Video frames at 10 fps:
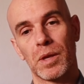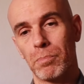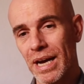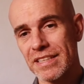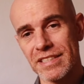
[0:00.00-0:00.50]

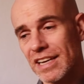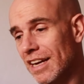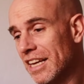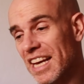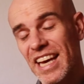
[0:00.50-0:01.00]

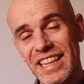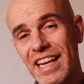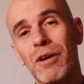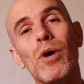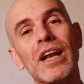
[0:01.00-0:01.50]
Passa e
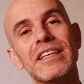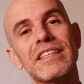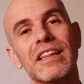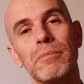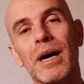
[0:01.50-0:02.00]
tra qualche
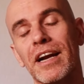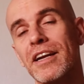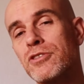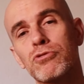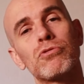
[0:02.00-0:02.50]
settimana
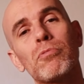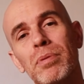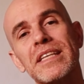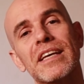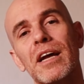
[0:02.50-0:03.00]
nessuno
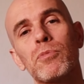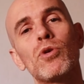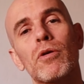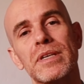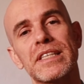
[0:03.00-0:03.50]
penserà
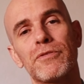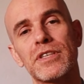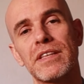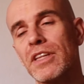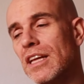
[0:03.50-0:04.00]
più a queste
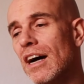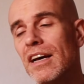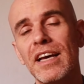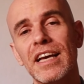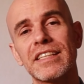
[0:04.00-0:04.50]
festività
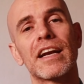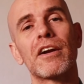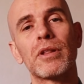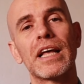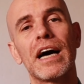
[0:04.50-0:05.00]
e
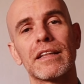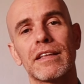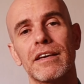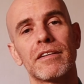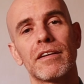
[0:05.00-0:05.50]
saranno
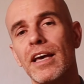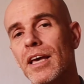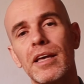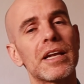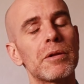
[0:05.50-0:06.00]
andate
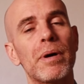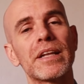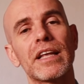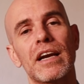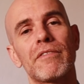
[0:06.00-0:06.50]
e
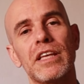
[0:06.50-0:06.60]
ripartirà la